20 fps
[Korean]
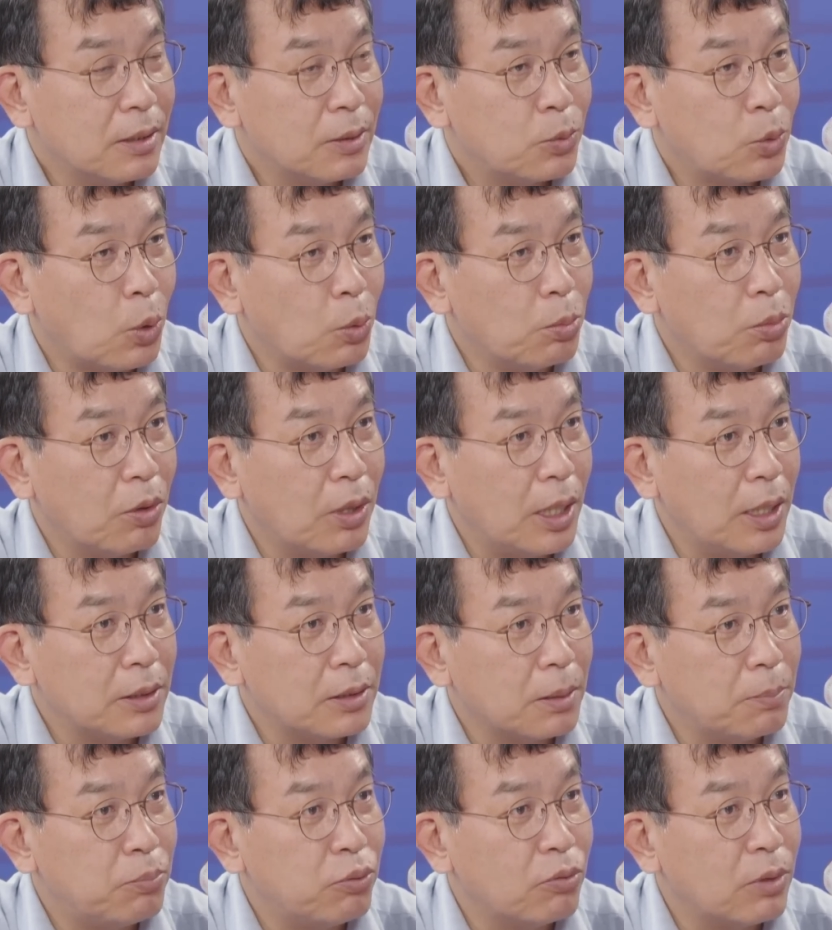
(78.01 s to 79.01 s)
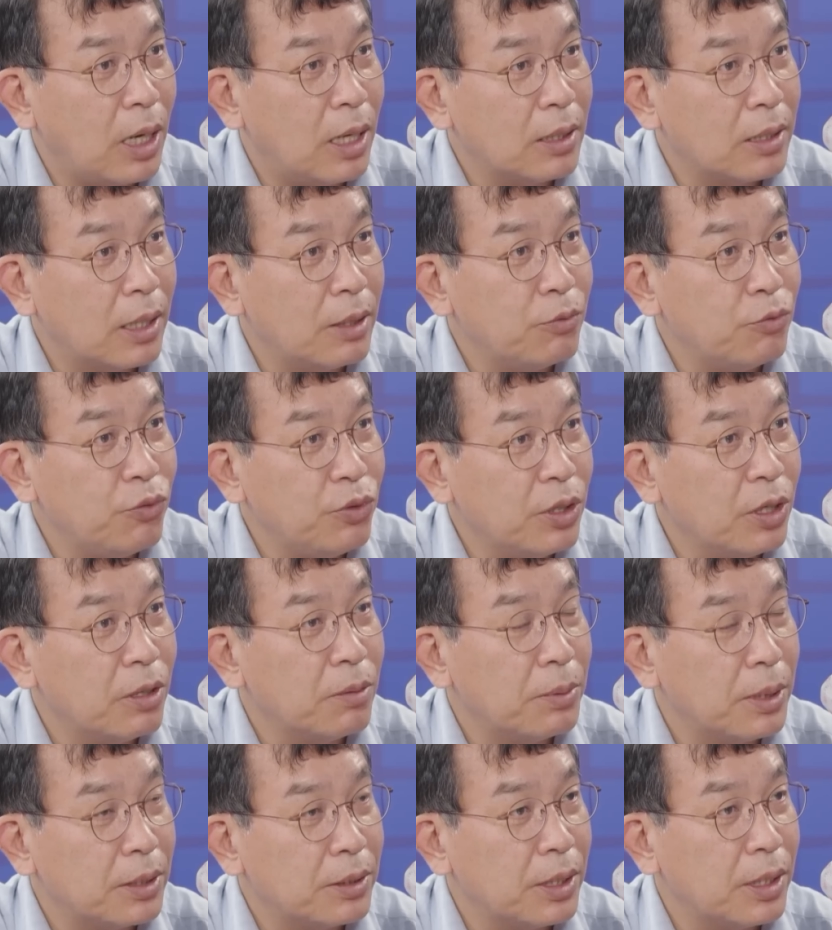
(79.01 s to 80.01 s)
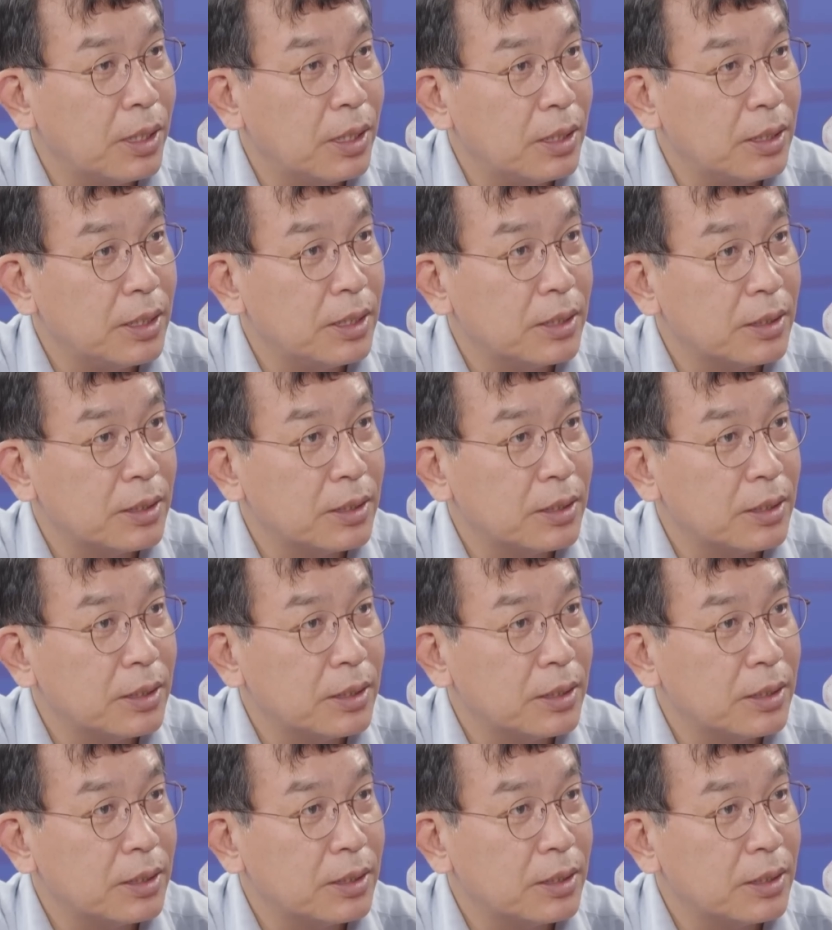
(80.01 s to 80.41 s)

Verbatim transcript: 동북아에서 북한의 위협에 대해